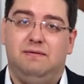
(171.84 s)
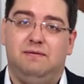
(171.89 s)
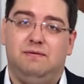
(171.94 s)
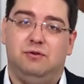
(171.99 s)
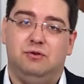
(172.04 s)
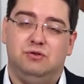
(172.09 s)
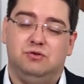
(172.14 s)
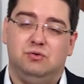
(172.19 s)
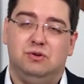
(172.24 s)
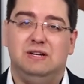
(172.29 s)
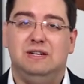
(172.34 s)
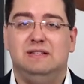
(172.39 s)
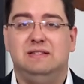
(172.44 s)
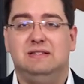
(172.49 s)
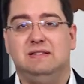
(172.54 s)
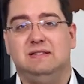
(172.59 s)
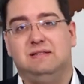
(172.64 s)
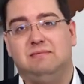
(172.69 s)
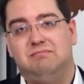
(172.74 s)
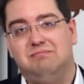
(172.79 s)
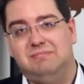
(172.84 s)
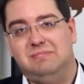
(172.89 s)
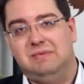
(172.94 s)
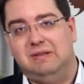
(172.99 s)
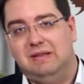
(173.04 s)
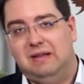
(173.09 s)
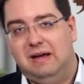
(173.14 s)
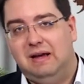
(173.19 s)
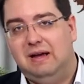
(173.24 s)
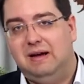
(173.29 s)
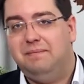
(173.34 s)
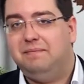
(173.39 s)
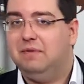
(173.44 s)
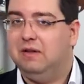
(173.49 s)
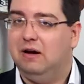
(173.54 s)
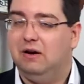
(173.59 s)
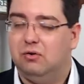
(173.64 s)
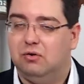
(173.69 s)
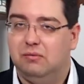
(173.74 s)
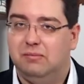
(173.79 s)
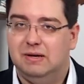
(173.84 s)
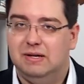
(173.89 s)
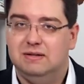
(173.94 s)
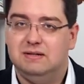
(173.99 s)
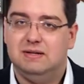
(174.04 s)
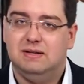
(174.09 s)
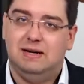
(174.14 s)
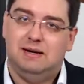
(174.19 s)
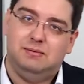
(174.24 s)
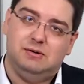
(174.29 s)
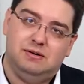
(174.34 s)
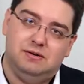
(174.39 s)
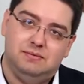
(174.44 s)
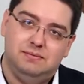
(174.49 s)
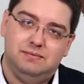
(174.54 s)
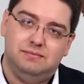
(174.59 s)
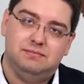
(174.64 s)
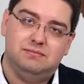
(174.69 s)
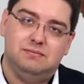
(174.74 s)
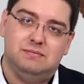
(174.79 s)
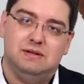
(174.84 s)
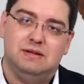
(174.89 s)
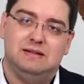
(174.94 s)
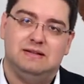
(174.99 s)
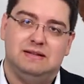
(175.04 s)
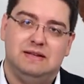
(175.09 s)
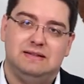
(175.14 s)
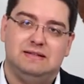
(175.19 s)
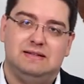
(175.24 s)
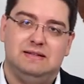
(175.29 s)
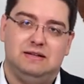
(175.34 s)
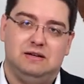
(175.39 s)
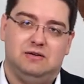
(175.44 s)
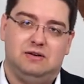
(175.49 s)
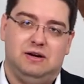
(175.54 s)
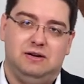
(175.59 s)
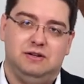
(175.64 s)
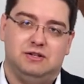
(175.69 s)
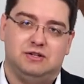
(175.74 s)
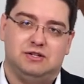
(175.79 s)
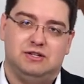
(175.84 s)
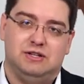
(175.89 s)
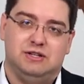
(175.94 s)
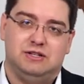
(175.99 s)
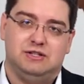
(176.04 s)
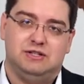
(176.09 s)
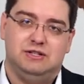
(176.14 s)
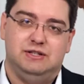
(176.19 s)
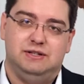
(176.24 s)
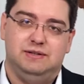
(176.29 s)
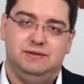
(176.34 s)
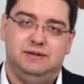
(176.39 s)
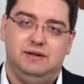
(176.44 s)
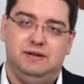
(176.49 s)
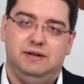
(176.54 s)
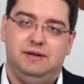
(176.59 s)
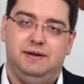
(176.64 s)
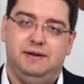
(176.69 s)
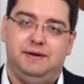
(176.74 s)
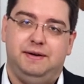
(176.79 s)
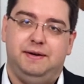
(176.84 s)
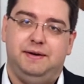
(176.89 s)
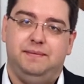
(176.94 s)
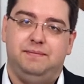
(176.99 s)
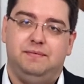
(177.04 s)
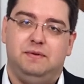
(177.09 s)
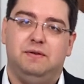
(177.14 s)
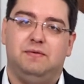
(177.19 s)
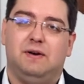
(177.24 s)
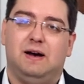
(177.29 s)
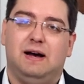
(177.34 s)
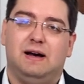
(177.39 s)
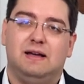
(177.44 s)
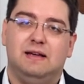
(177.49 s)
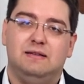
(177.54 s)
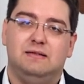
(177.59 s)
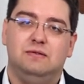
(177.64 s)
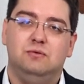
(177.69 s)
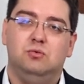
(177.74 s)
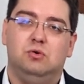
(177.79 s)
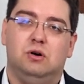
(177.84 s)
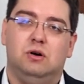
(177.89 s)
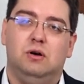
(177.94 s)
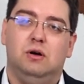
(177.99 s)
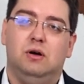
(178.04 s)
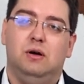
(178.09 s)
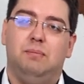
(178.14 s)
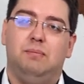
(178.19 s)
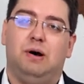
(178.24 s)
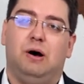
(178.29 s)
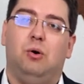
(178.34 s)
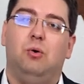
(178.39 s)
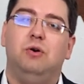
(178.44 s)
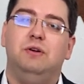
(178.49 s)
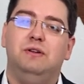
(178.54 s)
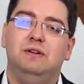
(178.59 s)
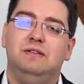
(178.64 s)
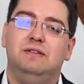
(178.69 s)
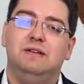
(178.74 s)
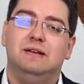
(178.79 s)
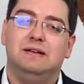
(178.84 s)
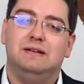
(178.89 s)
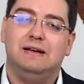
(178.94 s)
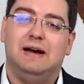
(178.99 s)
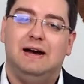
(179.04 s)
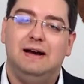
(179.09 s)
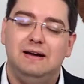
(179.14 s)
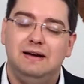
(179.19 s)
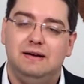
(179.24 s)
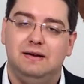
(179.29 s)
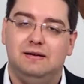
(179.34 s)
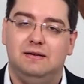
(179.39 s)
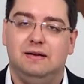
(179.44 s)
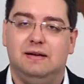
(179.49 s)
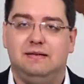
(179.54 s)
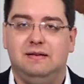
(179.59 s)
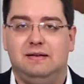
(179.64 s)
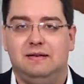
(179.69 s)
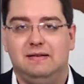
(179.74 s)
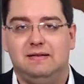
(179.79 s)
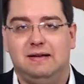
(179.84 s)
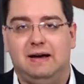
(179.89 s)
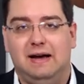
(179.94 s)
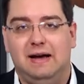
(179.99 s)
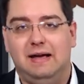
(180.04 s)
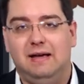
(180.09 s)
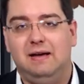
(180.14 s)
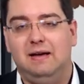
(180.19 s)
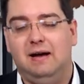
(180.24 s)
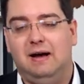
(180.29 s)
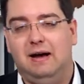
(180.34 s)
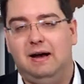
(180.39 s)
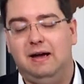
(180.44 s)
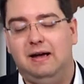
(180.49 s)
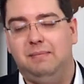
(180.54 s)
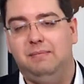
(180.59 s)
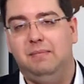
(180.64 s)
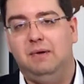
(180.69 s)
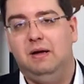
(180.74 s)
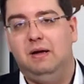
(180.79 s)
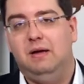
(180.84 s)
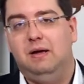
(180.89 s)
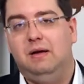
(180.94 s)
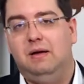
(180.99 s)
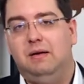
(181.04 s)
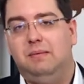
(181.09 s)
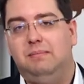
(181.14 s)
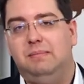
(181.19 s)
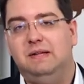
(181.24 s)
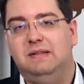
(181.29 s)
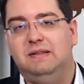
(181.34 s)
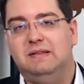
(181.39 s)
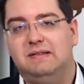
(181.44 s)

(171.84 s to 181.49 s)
Von so her ist es, naja, ein Argument, aber es lässt sich auch anders darstellen. Die Frage ist nur, brauche ich diesen Gedanken, dass ich das Eigenheim bis